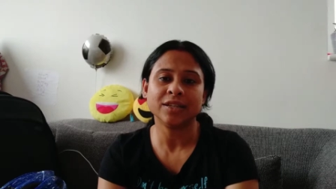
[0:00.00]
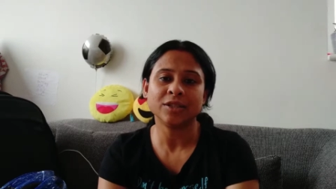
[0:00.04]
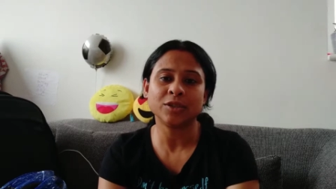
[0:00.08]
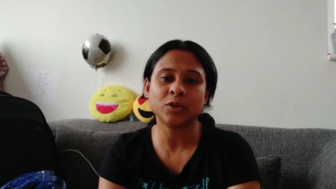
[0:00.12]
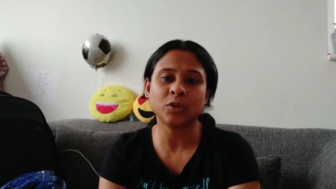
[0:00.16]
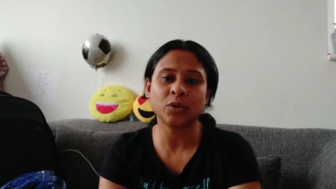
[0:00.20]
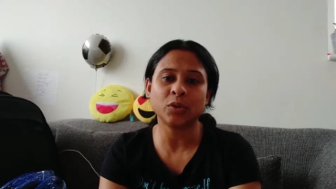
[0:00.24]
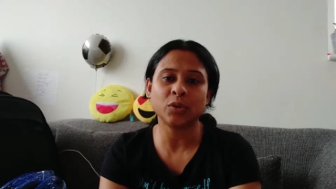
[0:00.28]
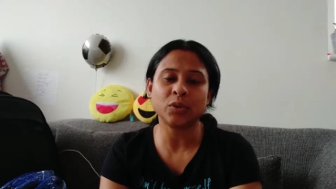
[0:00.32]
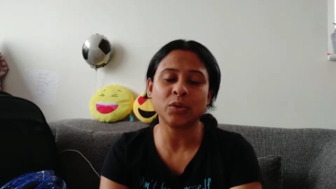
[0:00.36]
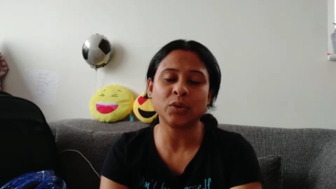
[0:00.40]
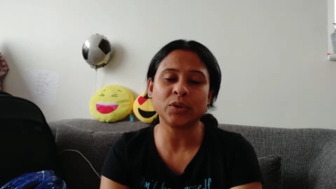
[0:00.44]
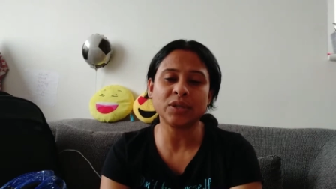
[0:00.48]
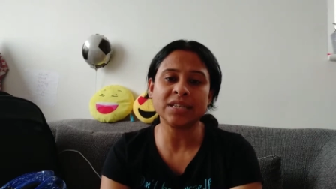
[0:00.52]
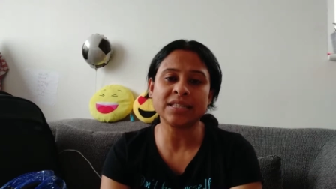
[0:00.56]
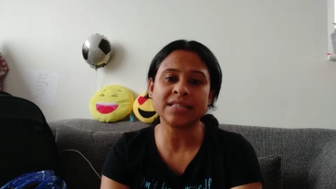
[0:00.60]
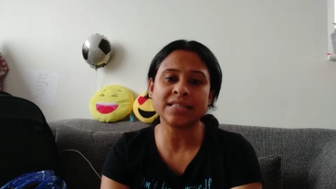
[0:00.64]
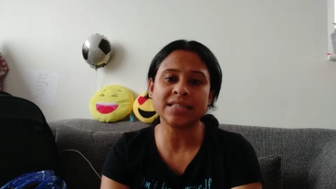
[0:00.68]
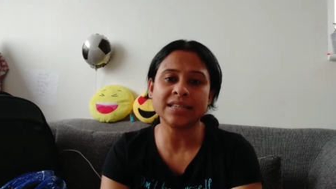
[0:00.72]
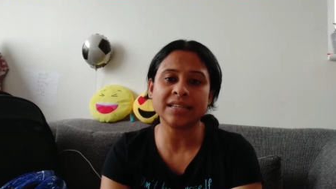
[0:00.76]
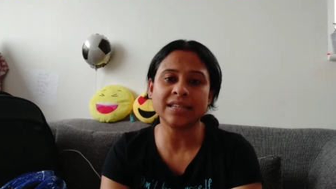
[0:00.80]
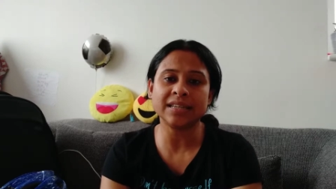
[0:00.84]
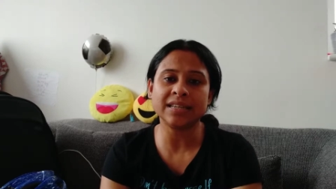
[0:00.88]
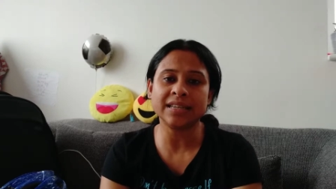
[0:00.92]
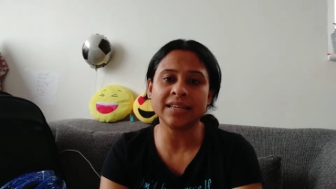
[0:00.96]
तो
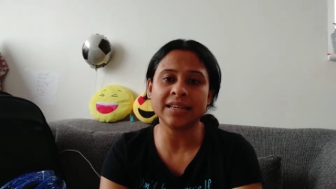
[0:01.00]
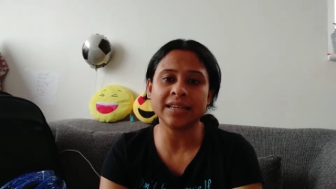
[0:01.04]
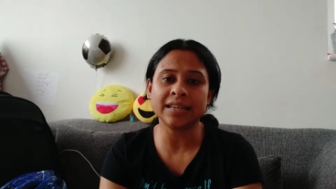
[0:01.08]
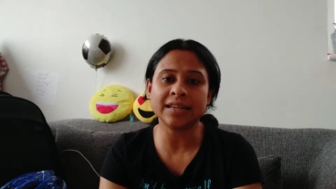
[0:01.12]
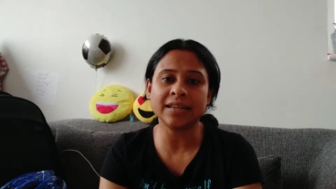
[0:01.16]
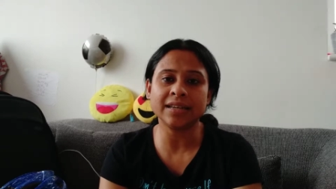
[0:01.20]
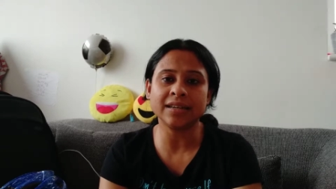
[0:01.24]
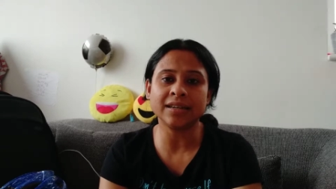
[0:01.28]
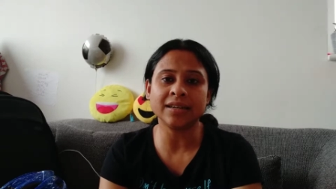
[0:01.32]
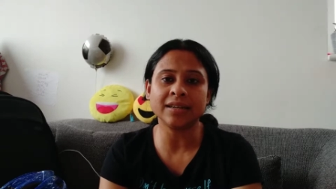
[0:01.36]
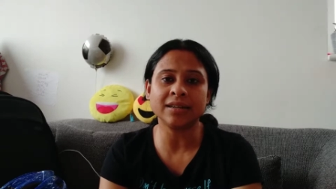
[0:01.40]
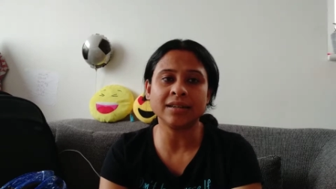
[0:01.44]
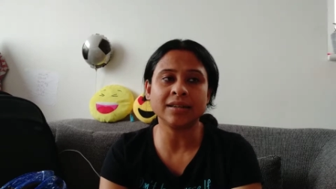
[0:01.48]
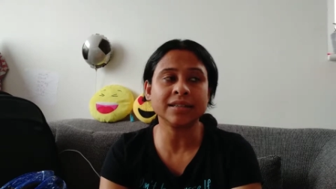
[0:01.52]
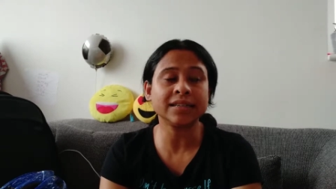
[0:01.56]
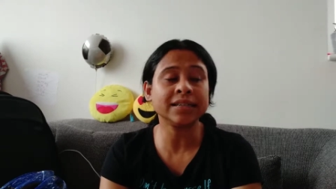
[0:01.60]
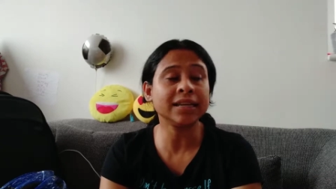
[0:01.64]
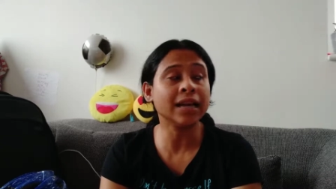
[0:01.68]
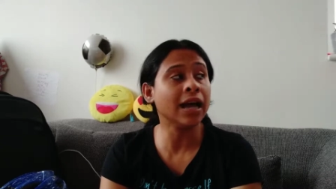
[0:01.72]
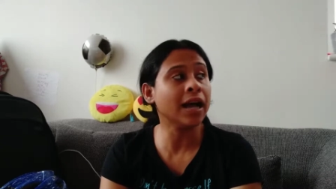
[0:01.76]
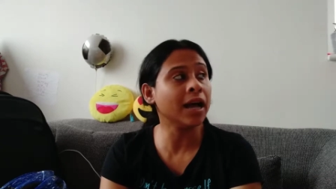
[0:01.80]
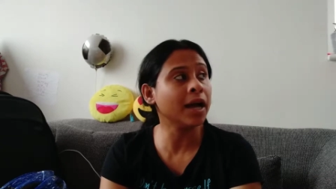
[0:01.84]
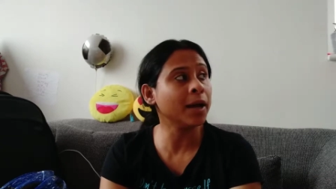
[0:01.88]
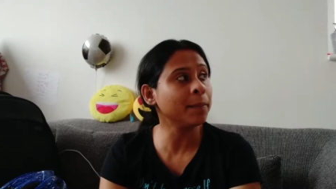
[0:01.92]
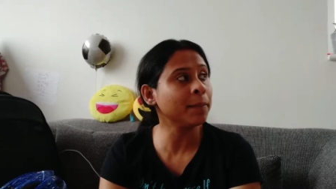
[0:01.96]
इसीलिए
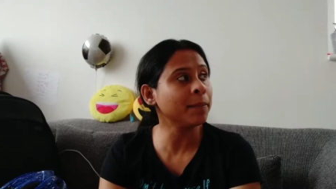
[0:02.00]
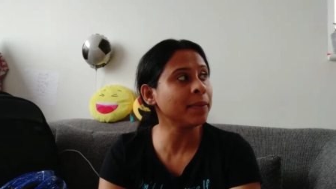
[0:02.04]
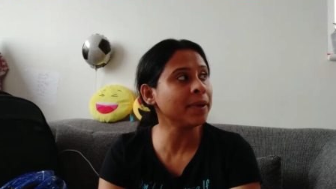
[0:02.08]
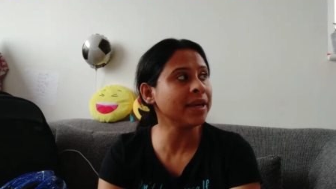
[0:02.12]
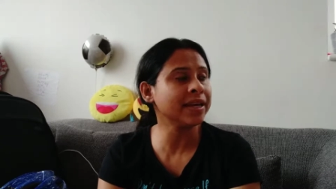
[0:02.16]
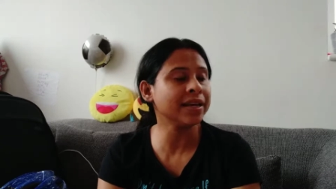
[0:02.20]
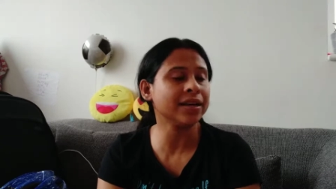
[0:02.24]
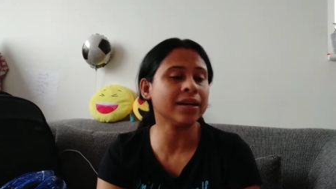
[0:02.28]
यहाँ पे